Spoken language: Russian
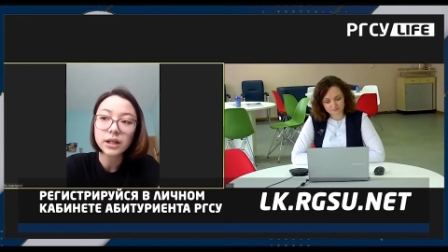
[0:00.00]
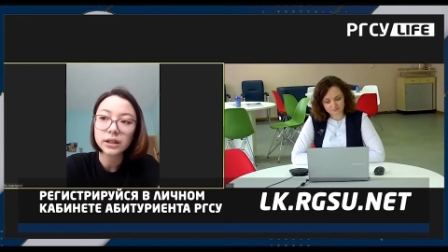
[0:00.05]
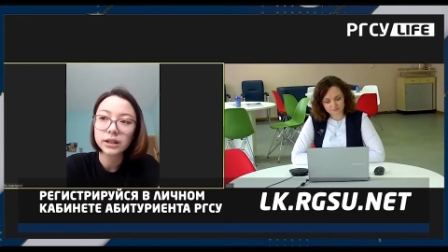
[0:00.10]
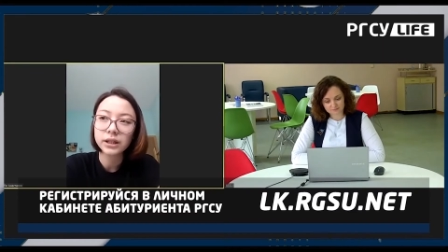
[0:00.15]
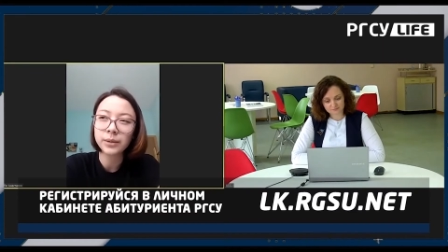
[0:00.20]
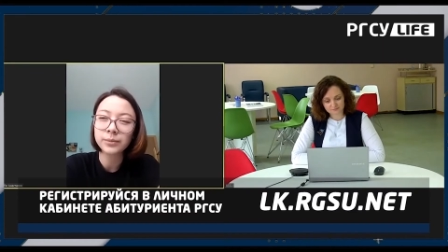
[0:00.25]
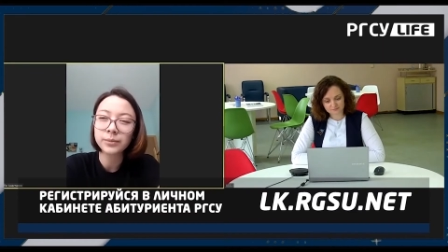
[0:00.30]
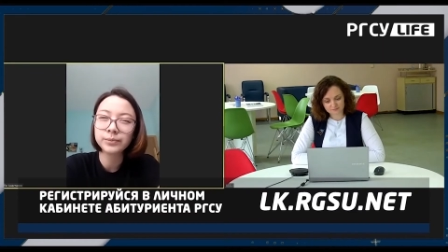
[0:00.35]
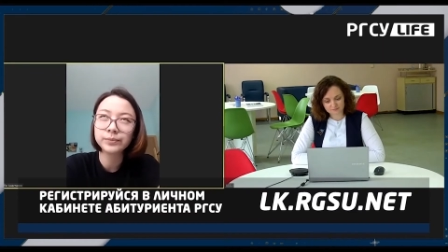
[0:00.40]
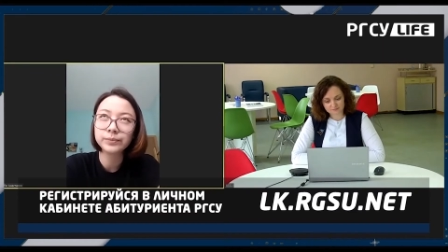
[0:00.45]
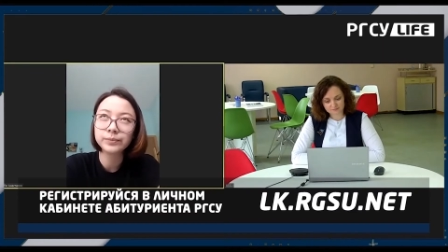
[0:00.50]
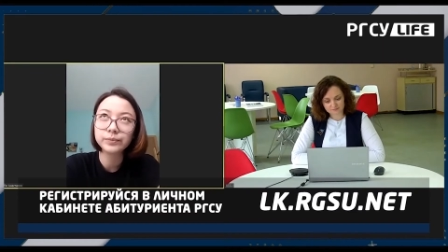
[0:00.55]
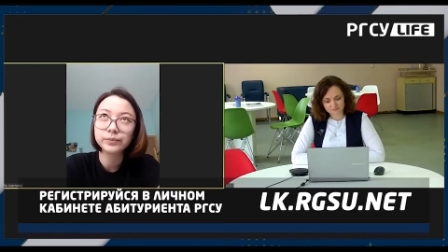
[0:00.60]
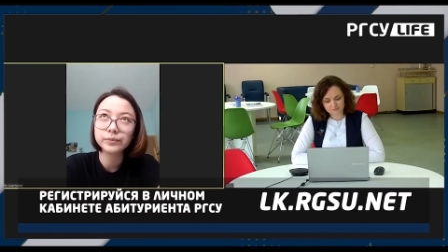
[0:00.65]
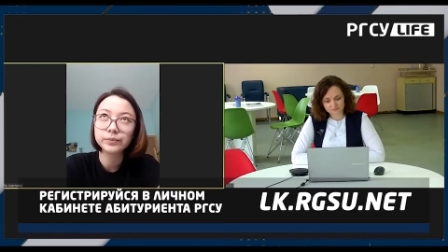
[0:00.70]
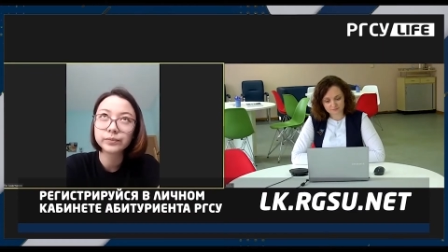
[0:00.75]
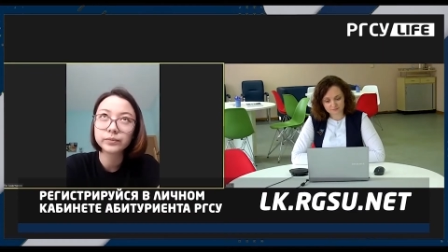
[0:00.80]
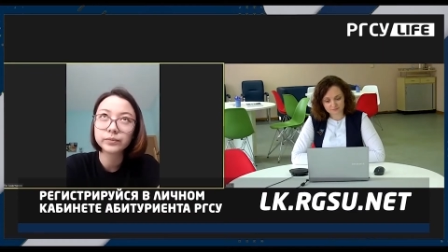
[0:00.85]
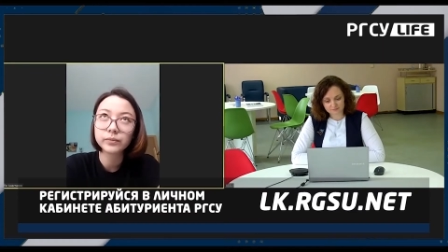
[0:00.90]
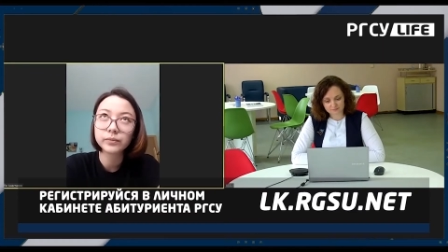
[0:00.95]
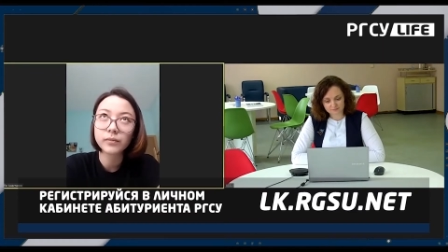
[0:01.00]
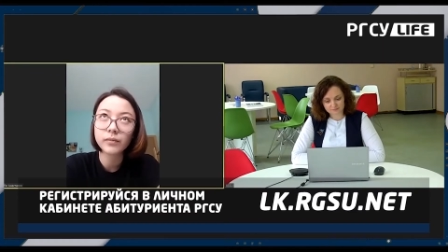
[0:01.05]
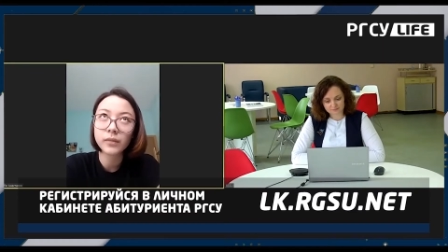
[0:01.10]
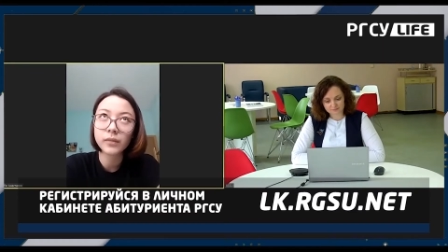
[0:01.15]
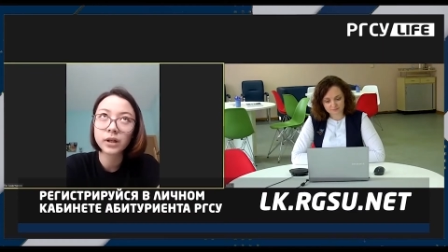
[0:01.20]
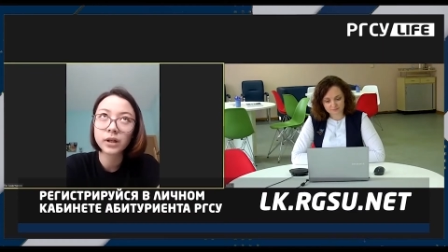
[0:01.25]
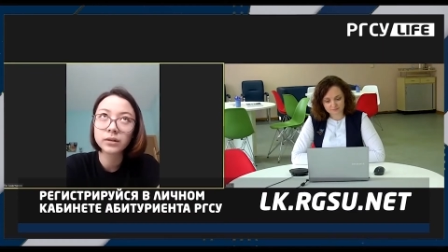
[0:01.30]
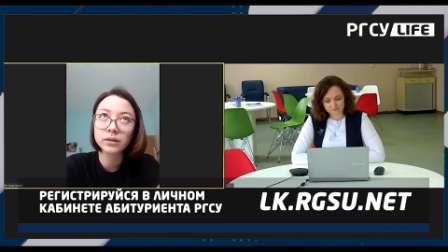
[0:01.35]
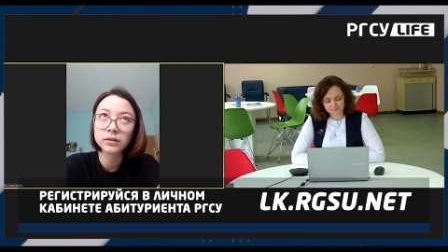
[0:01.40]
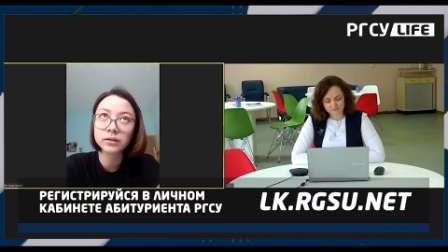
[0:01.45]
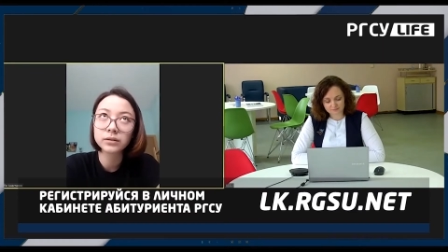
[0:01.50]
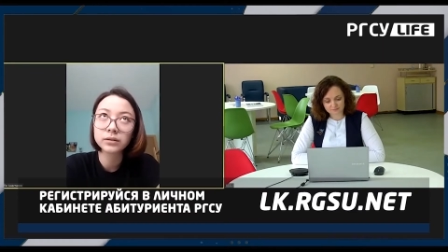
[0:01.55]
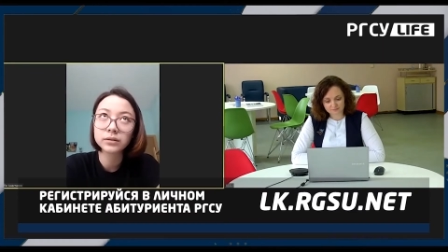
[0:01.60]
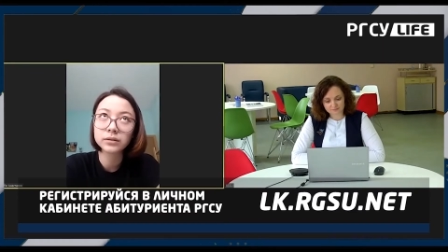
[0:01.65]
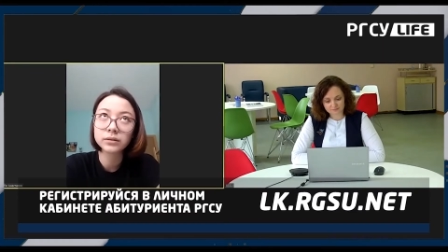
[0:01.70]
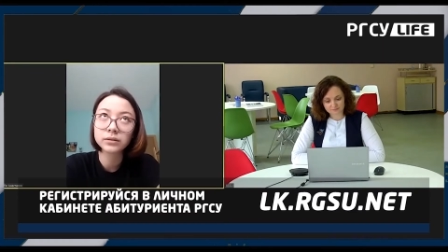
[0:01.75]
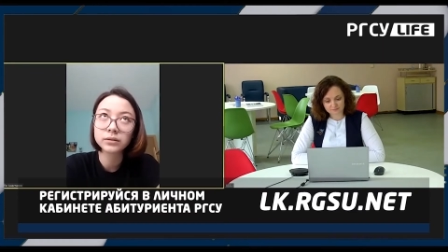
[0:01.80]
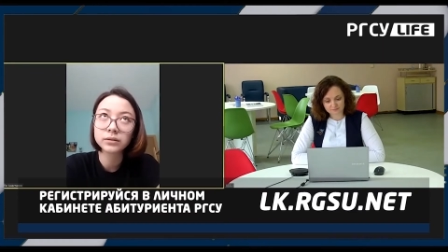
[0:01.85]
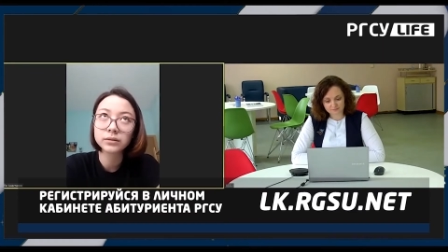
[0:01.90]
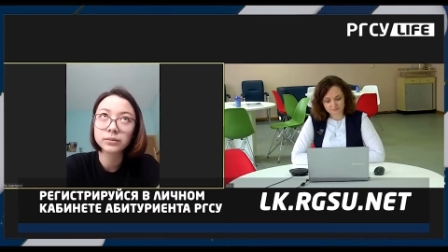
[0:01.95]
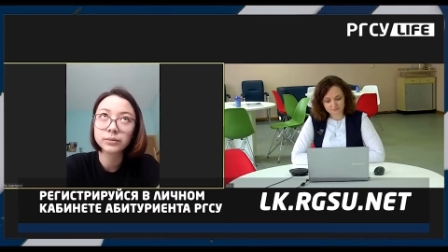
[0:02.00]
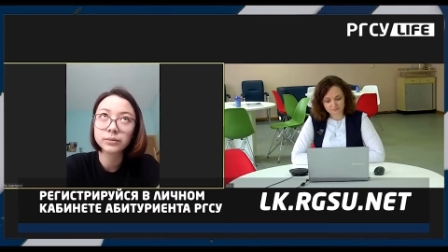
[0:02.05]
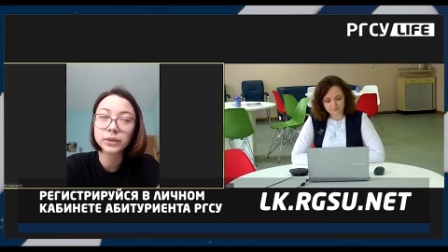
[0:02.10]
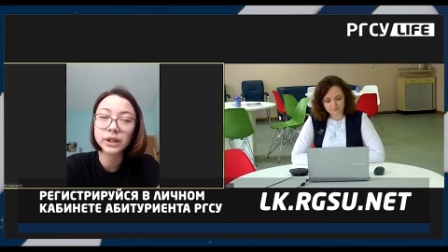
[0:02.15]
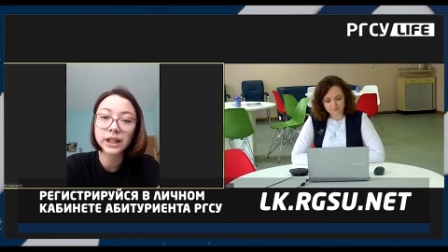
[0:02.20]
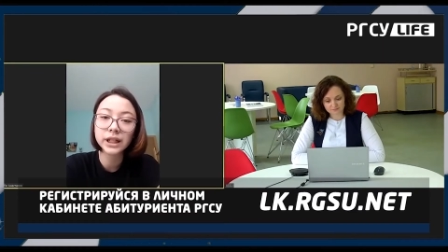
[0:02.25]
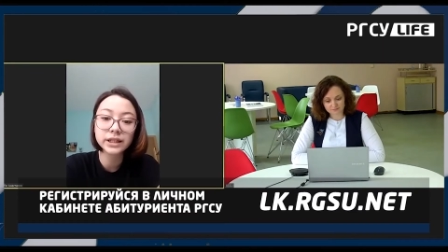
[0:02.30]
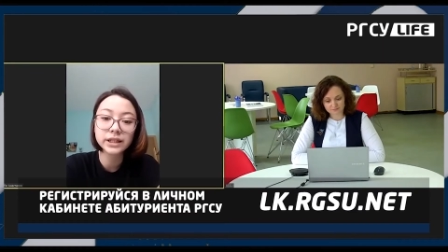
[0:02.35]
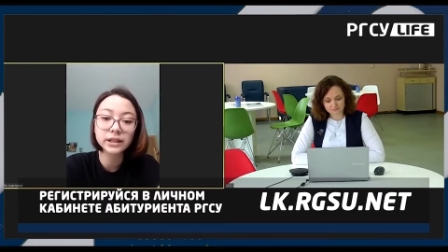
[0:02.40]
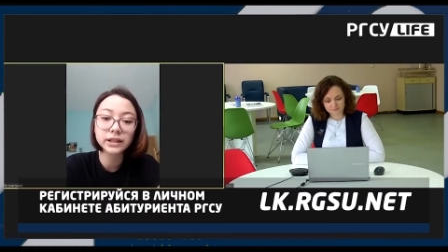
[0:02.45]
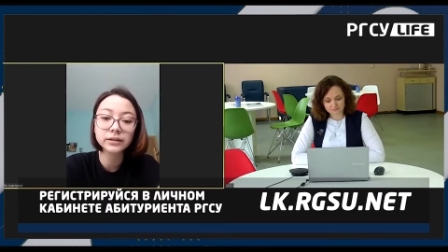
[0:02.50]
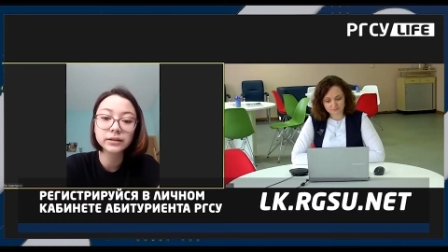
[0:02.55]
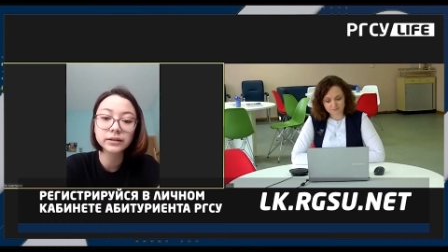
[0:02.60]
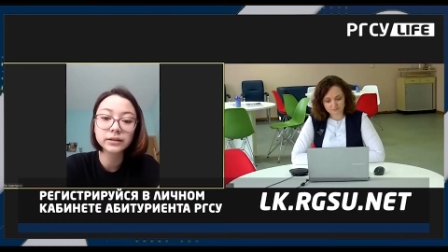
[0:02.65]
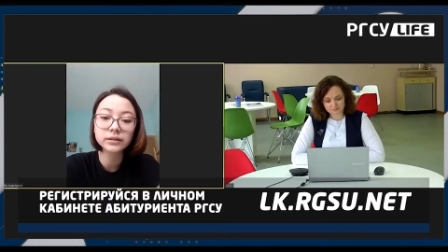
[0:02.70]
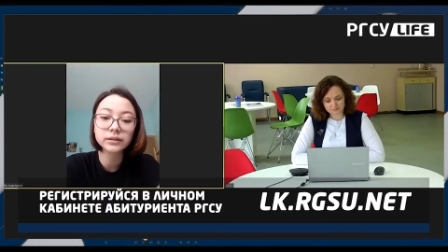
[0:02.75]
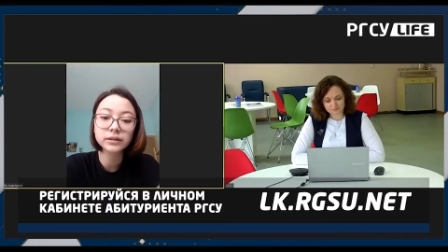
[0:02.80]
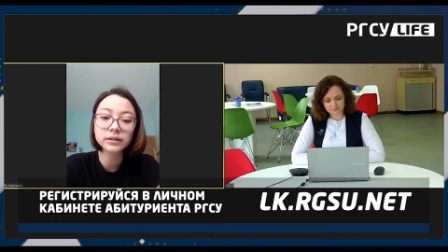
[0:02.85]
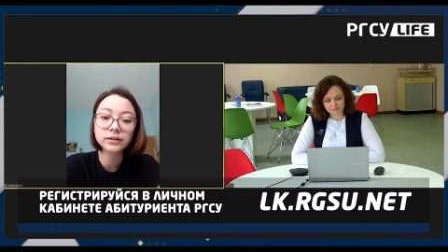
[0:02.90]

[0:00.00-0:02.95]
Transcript: Там э, магазин,